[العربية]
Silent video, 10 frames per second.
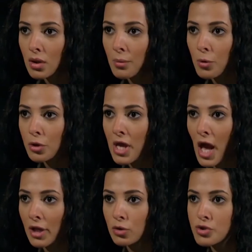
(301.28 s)
طب وده
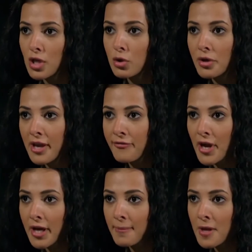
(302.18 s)
هتوصل له كيف
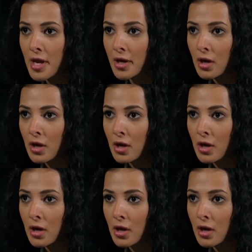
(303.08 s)
يا كبير؟